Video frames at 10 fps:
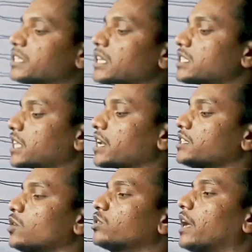कंप्रेसर इस
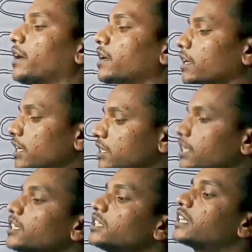तरीके से होता है
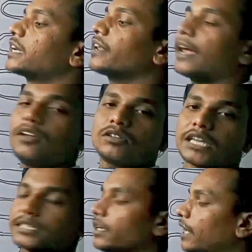इसके डिस्चार्ज लाइन और
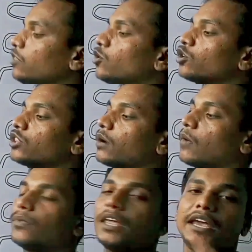सक्शन लाइन दोनों
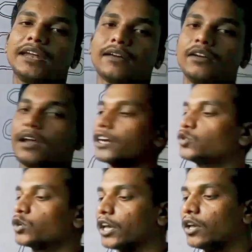तरफ अपने एनआरयू लगा
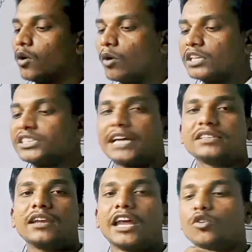चुके हैं और ये
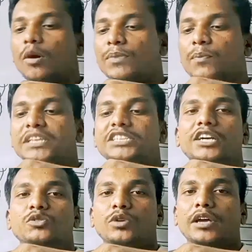चार्जिंग लाइन को हमने पंच
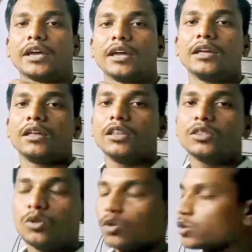कर चुके हैं
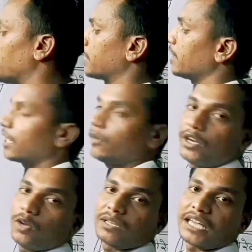तो प्रैक्टिकल की
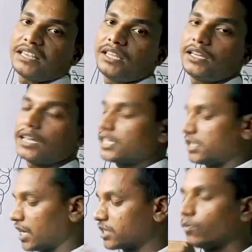वीडियो बताई थी ये
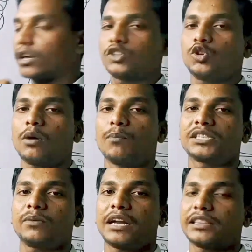किस तरह से वर्कशॉप
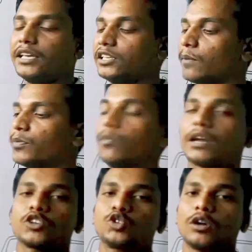कंप्रेसर बनाता है ये अपना
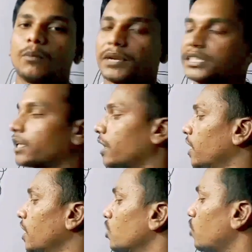वर्कशॉप कंप्रेसर
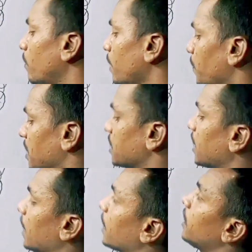है तो हमें प्रेशर
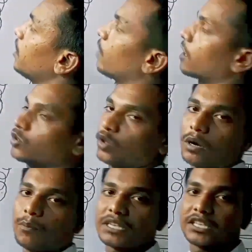डालने के लिए
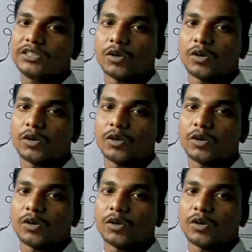वर्कशॉप कंप्रेसर की